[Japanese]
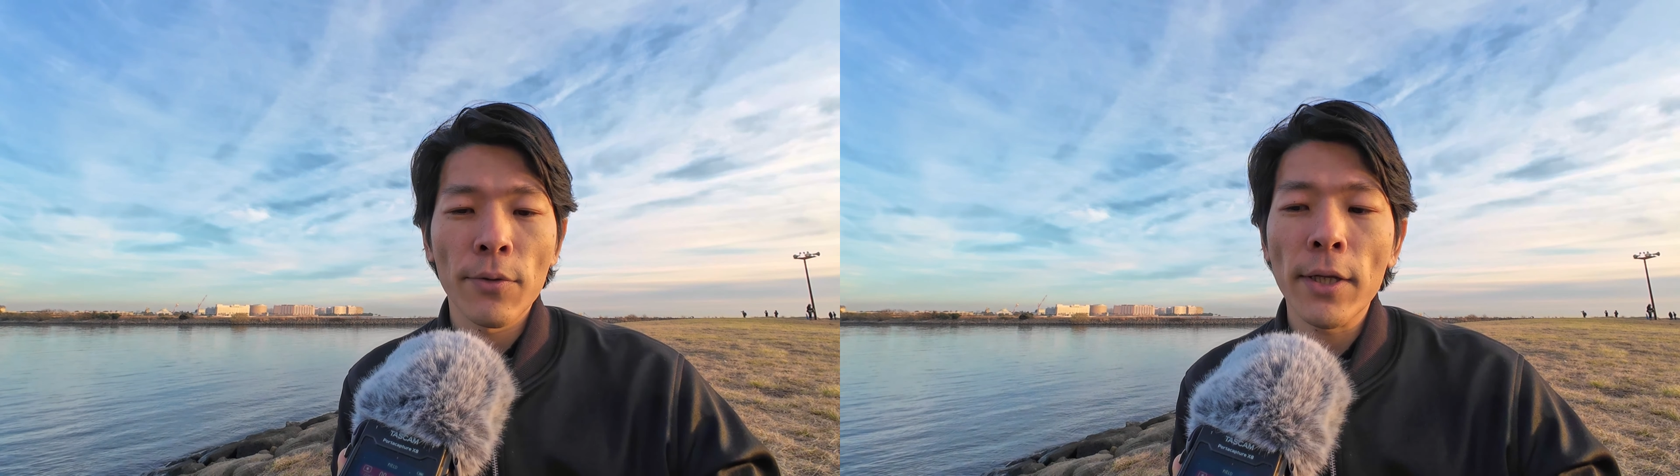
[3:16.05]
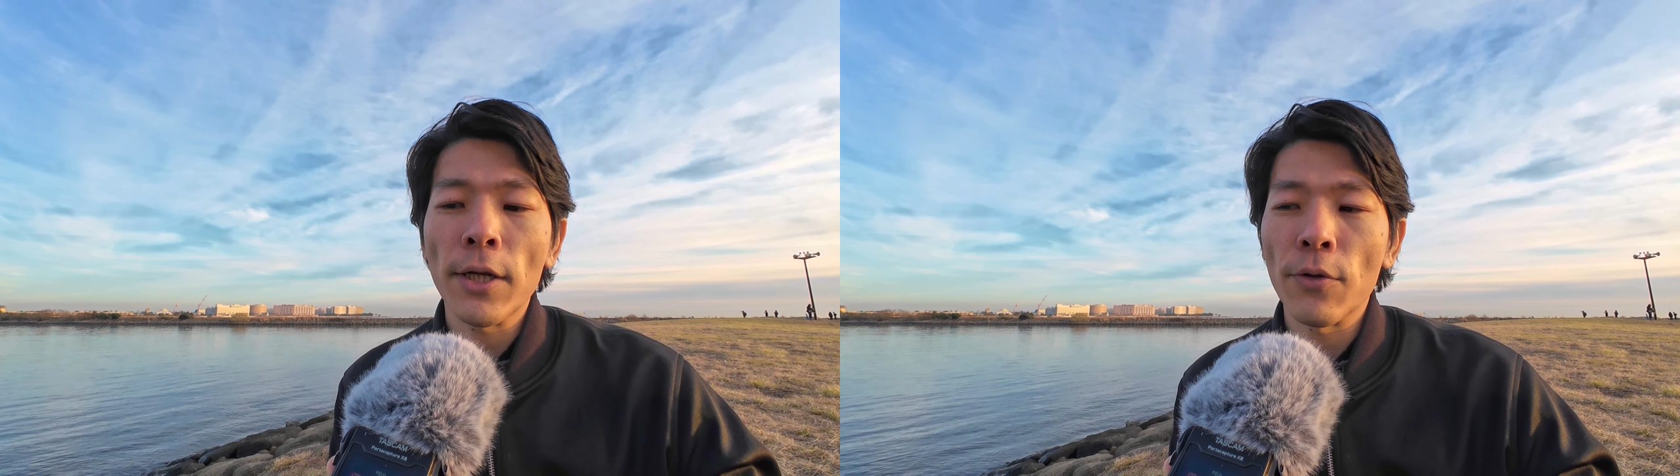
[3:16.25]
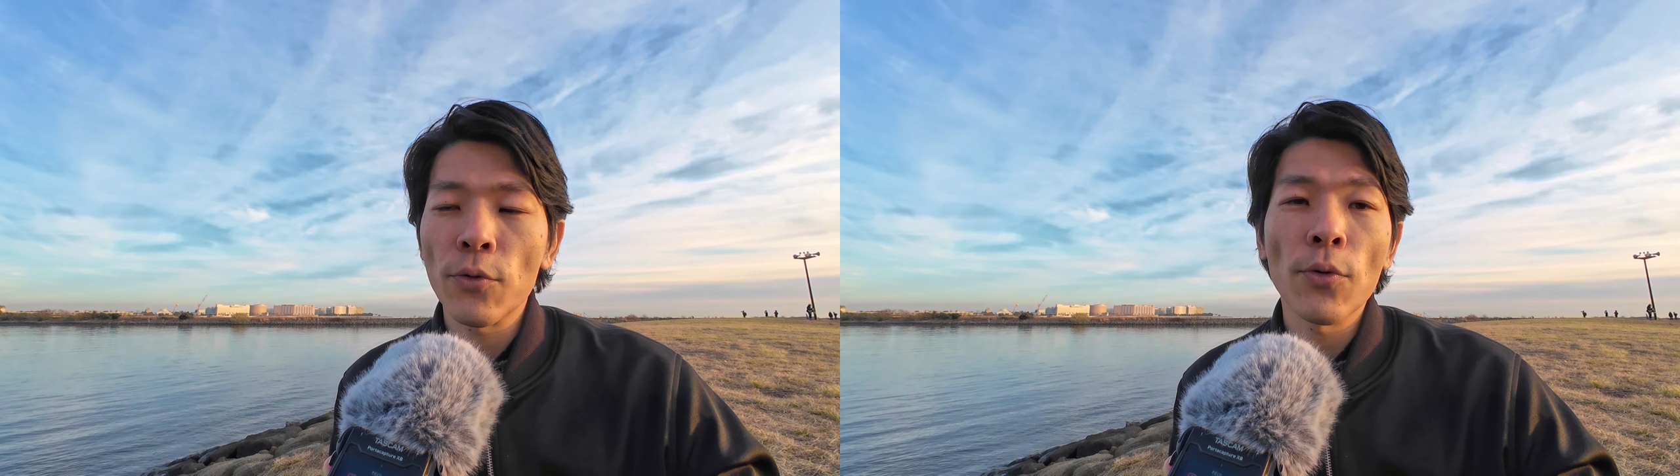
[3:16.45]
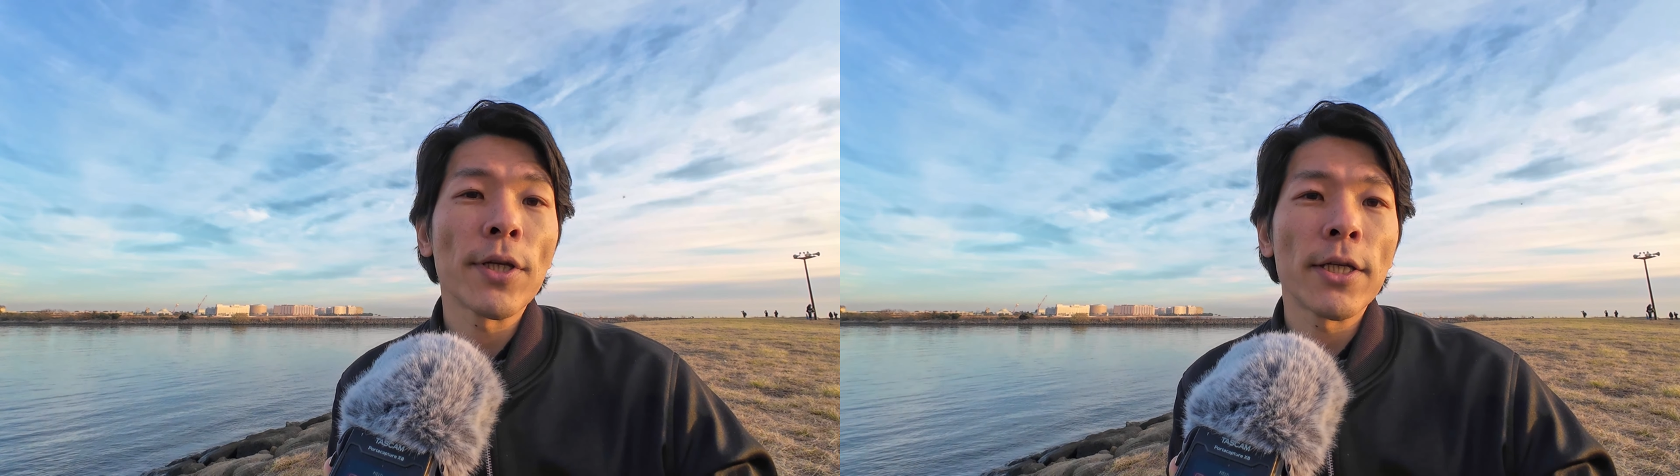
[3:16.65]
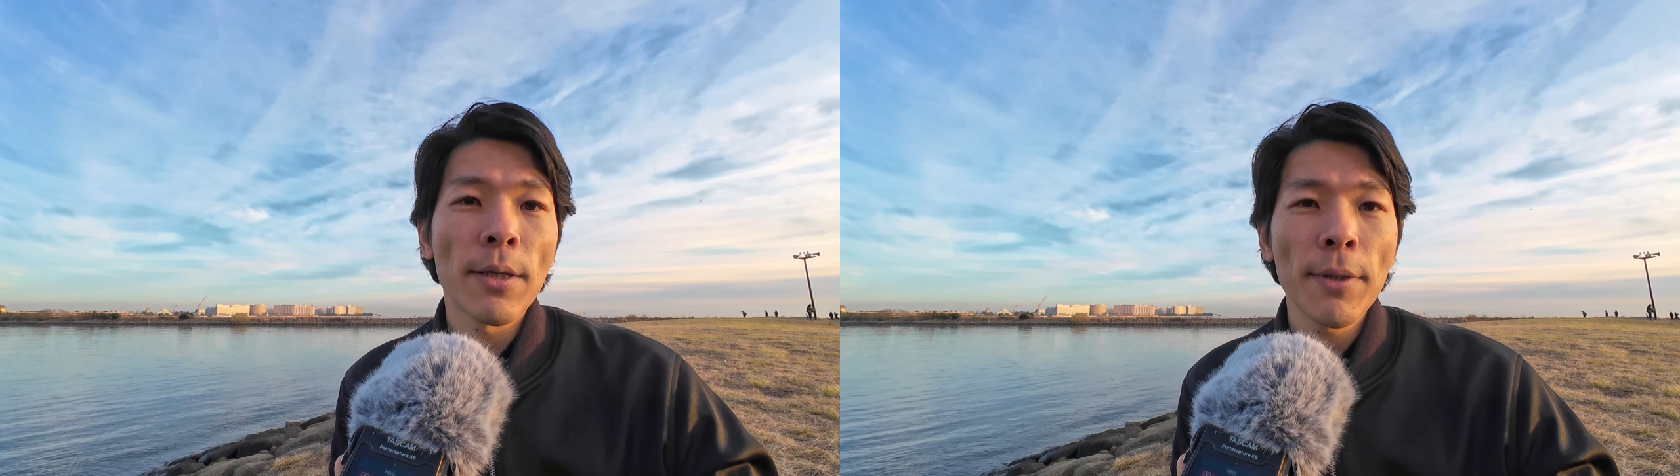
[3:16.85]
そのあたりを調
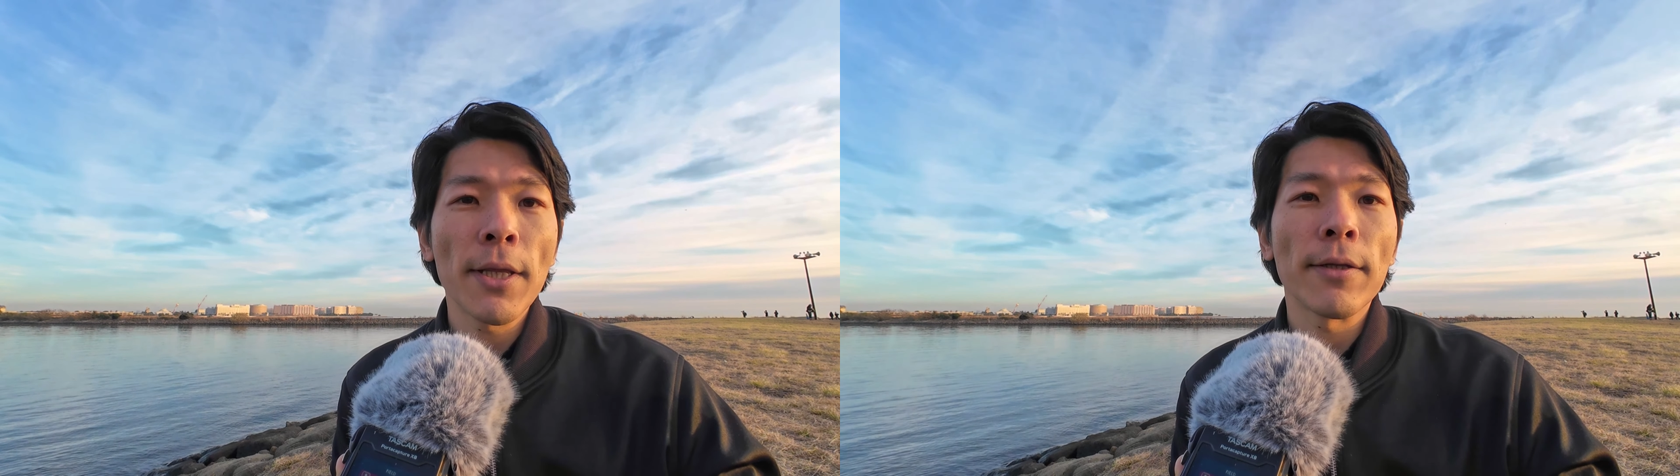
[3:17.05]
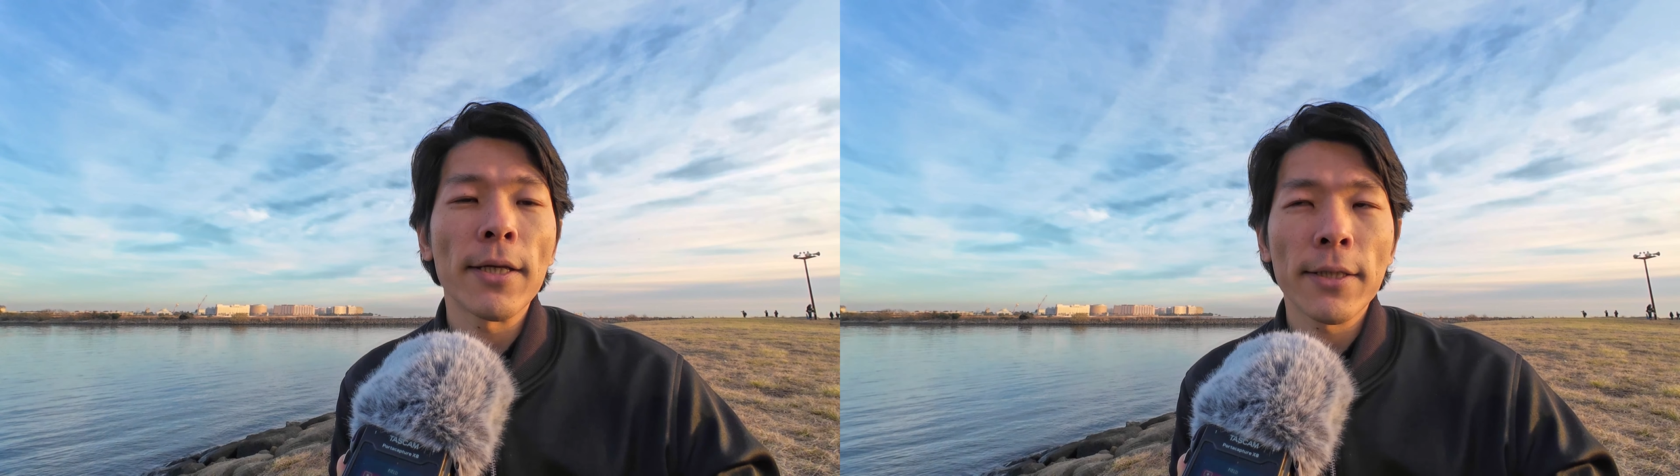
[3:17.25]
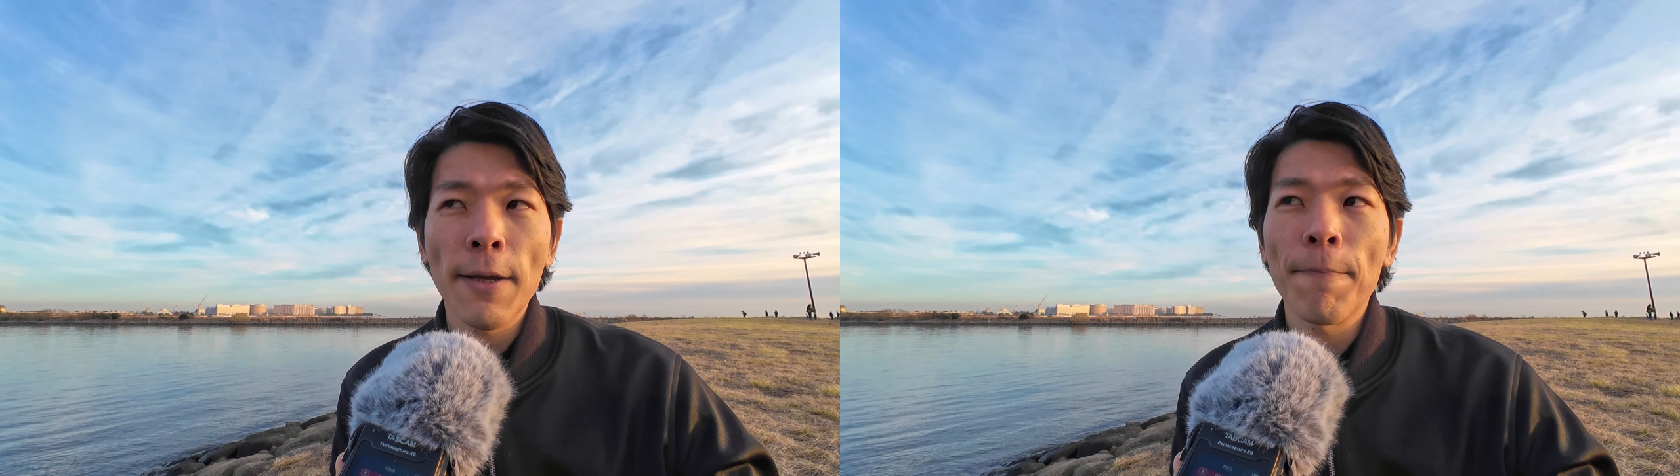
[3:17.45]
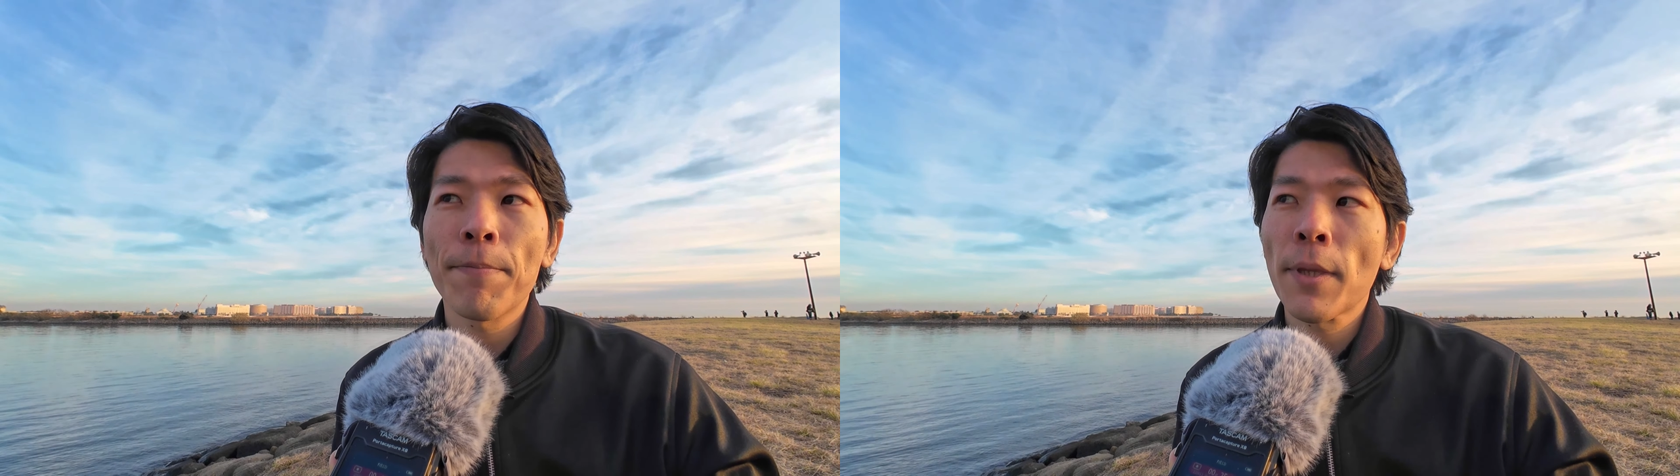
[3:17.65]
整してみてください。